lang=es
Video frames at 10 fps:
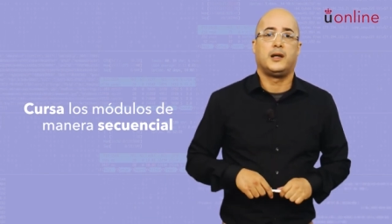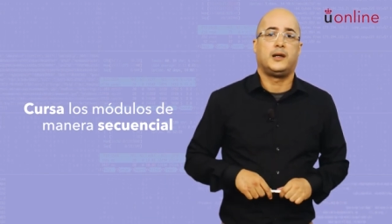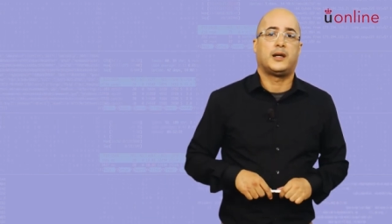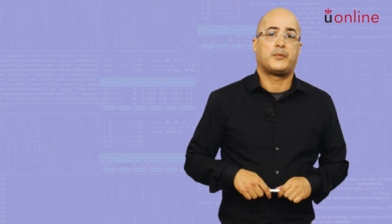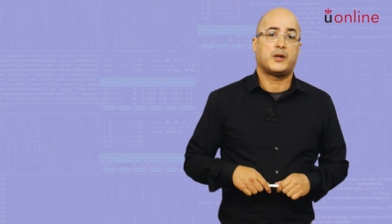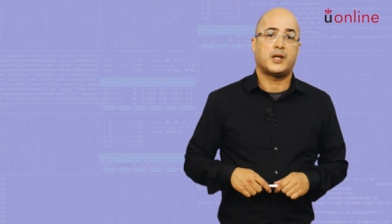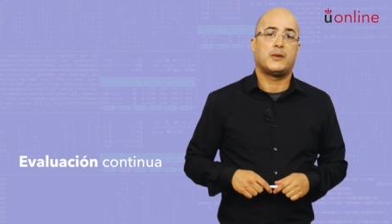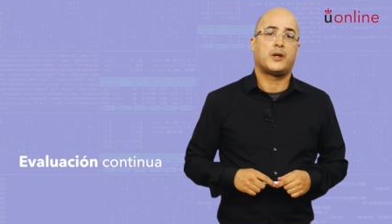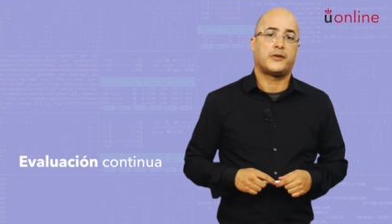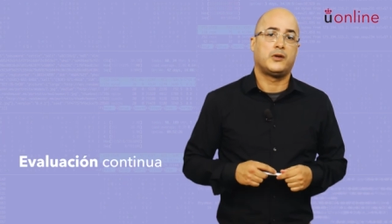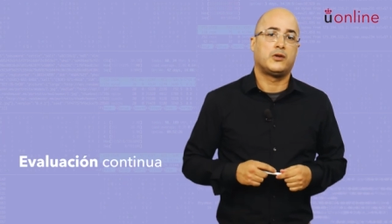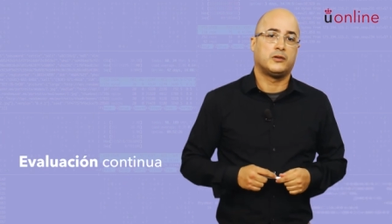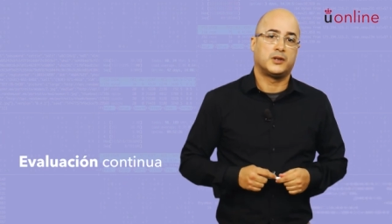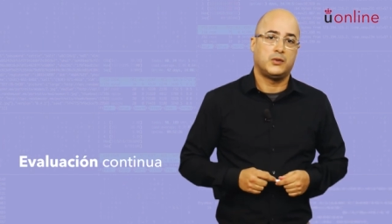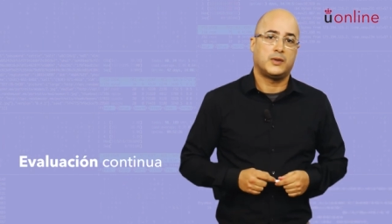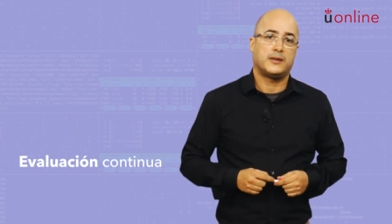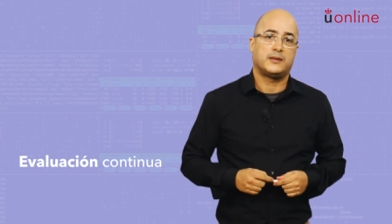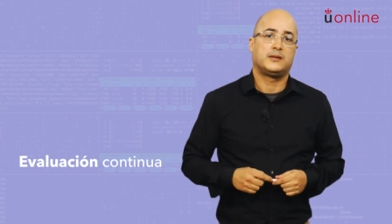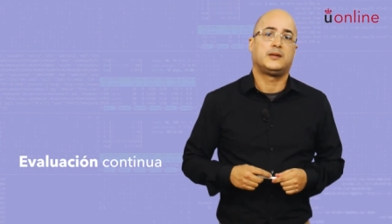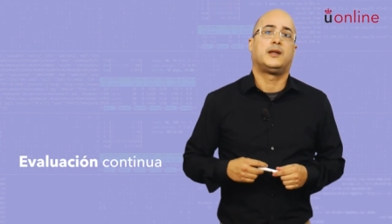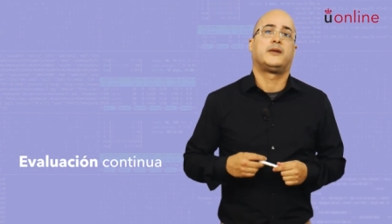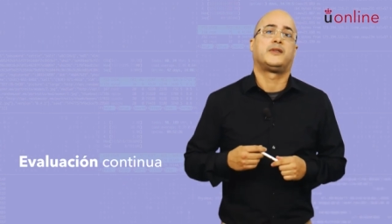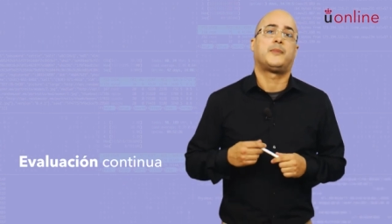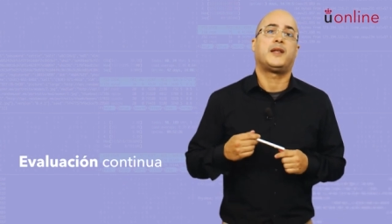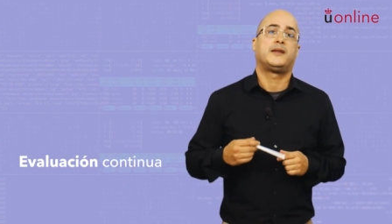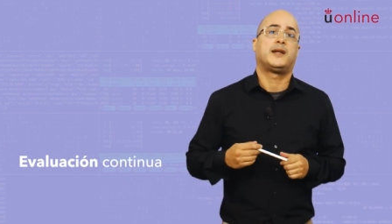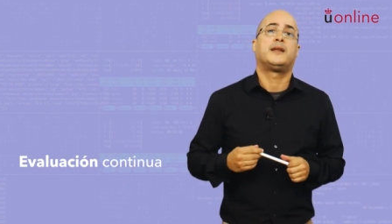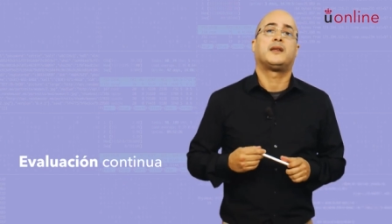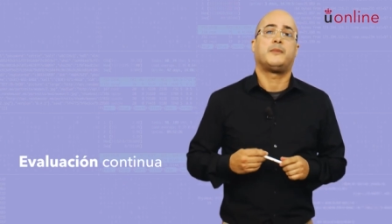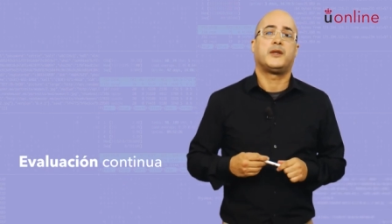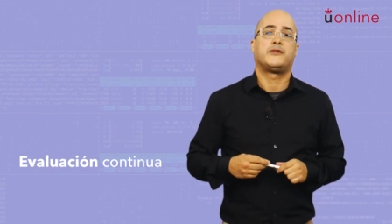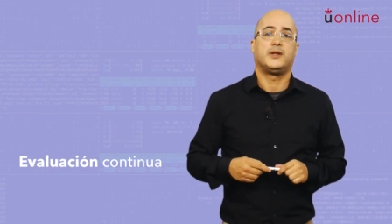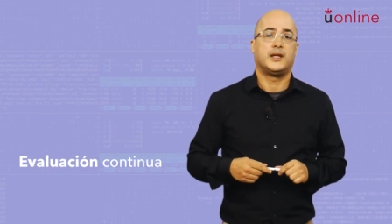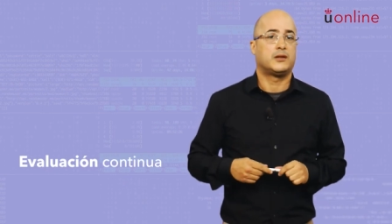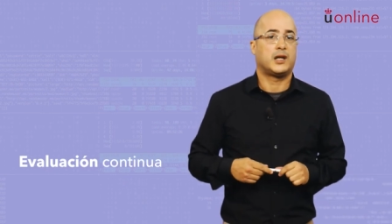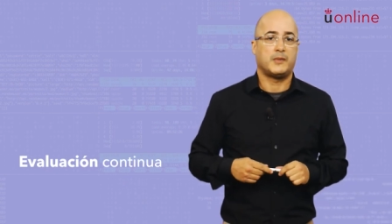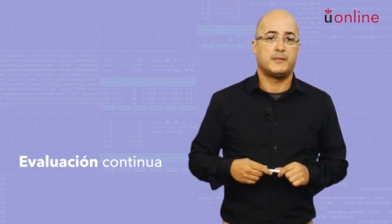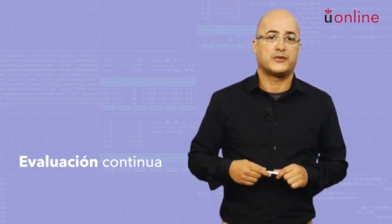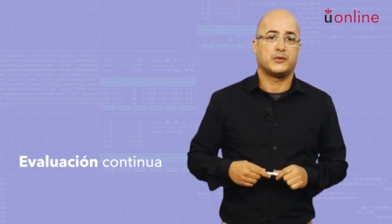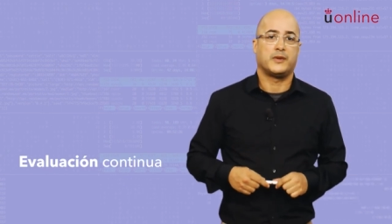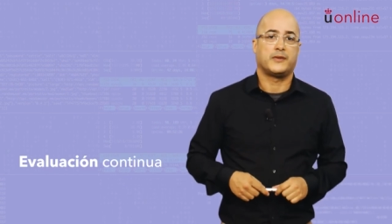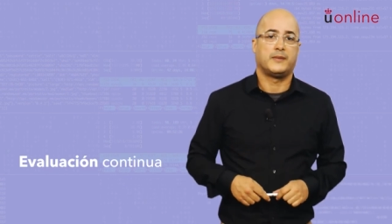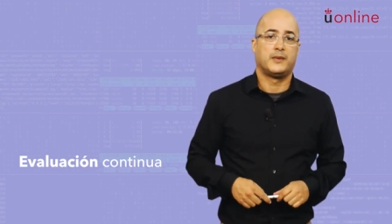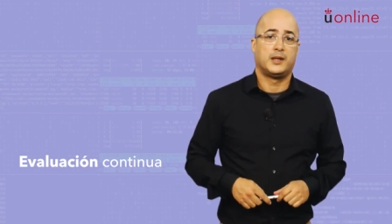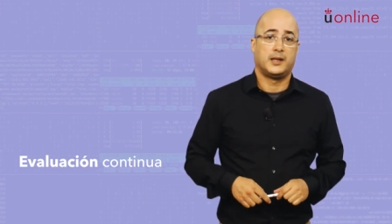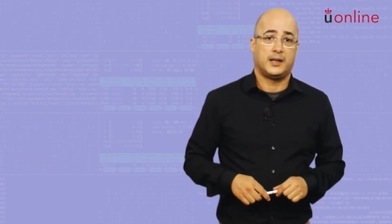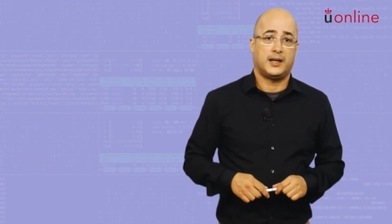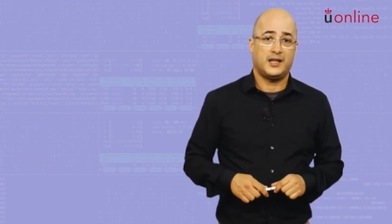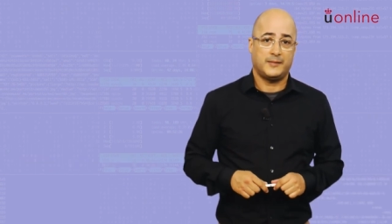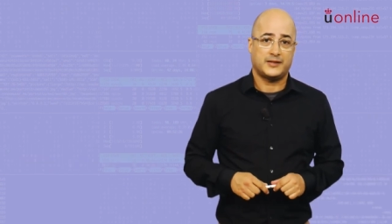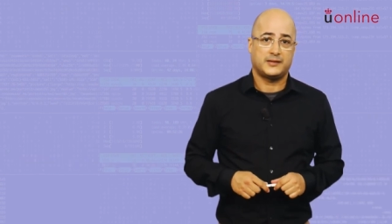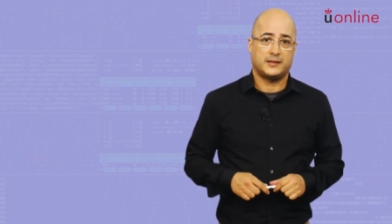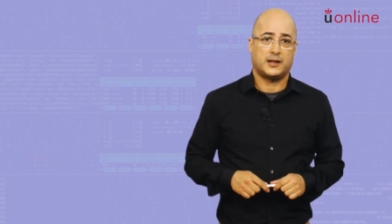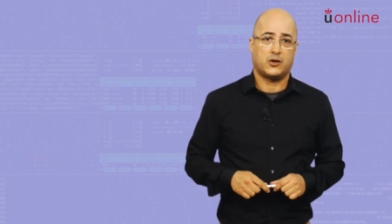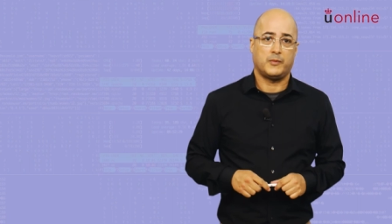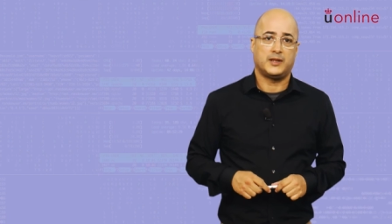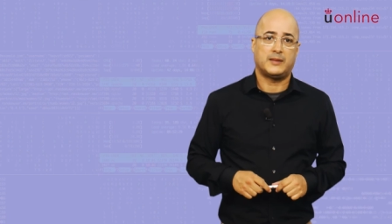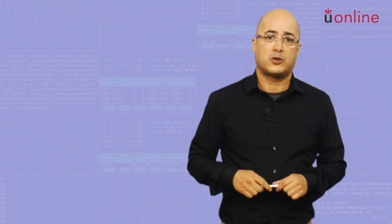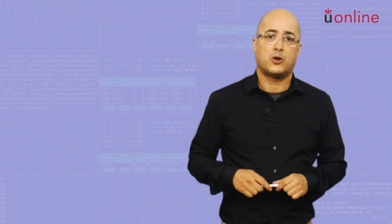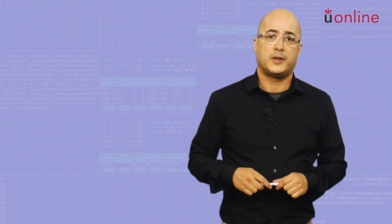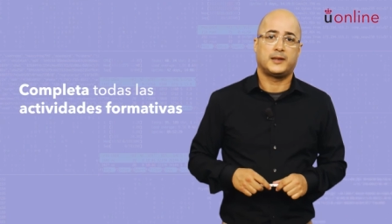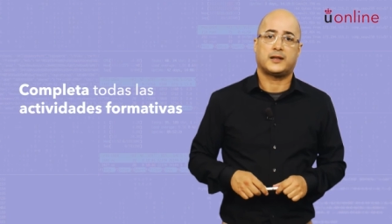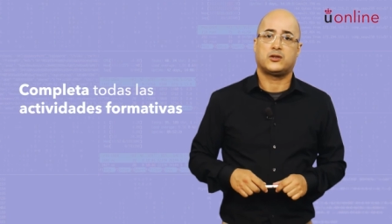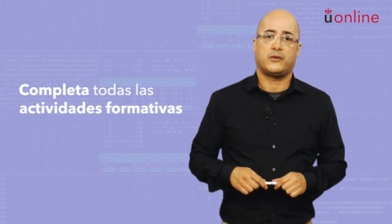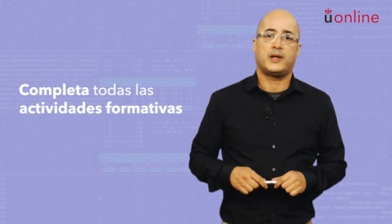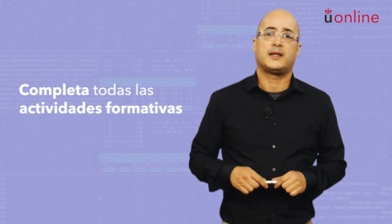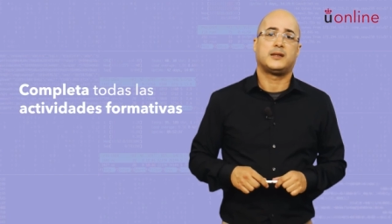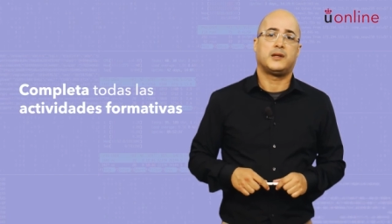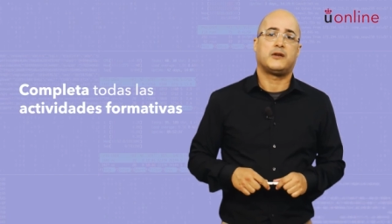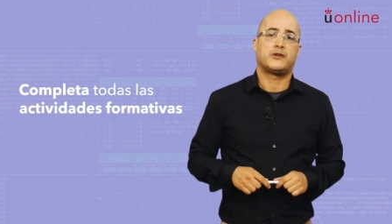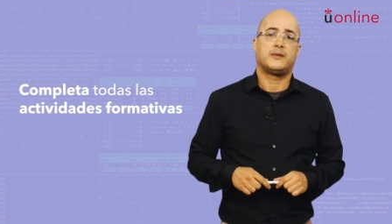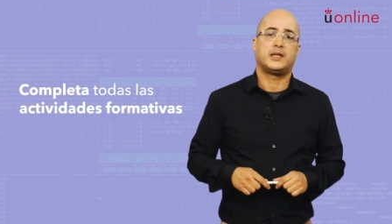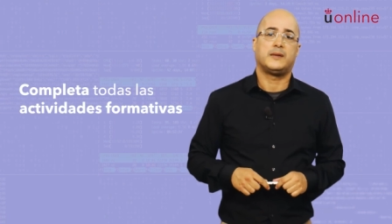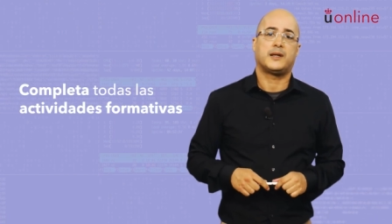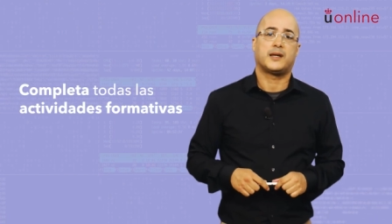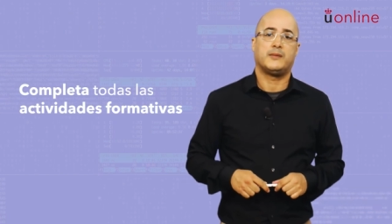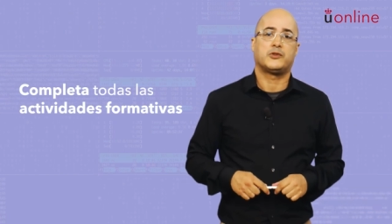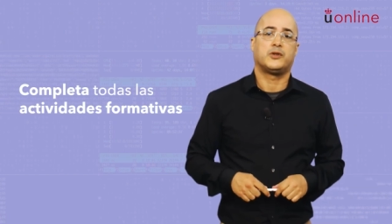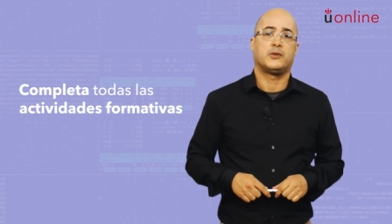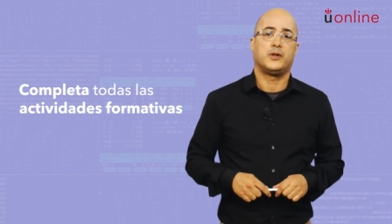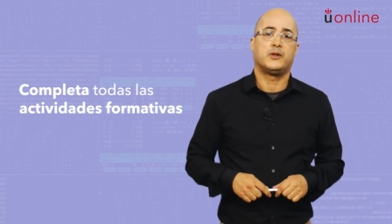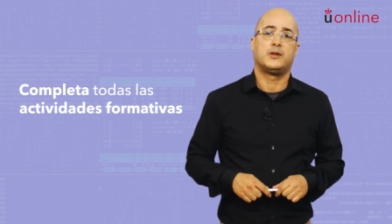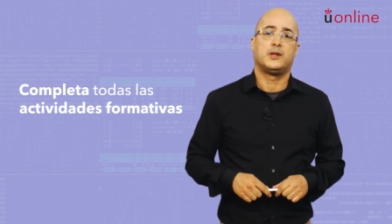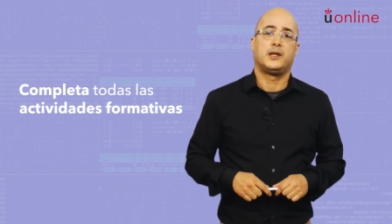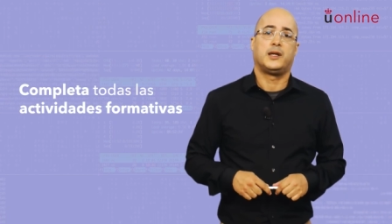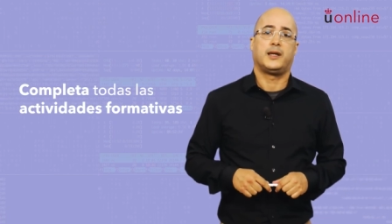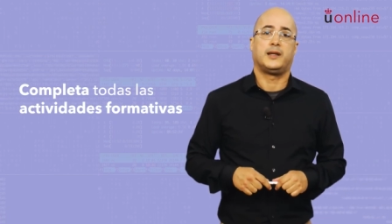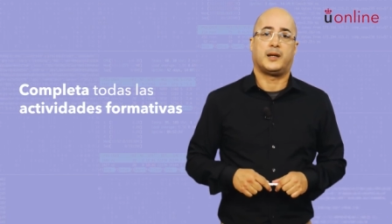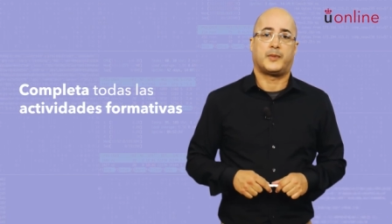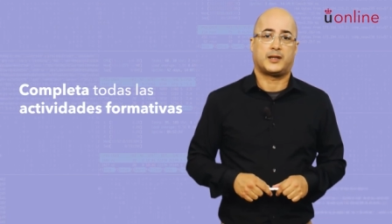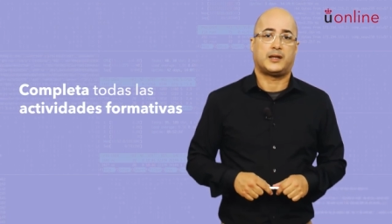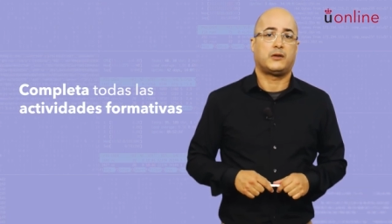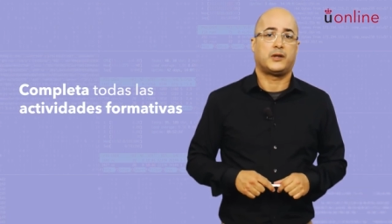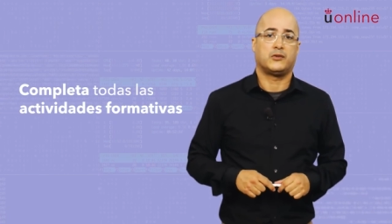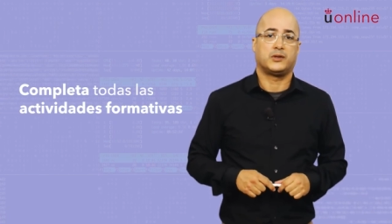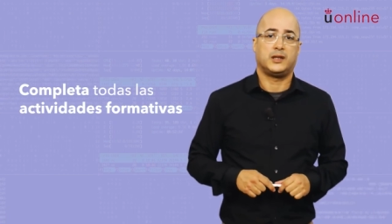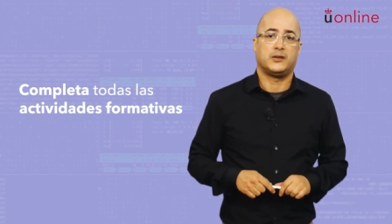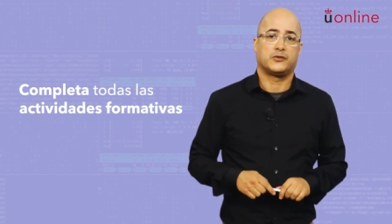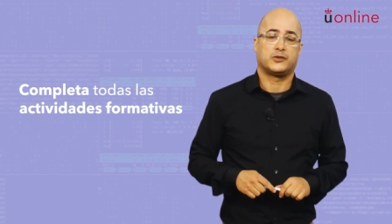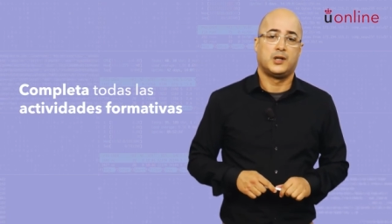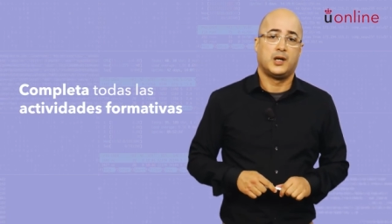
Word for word: Las pruebas de evaluación continua eh, se plantearán también siguiendo la misma secuencia. Además, te recomendamos completar todas las actividades formativas que hemos incluido en el apartado de contenidos.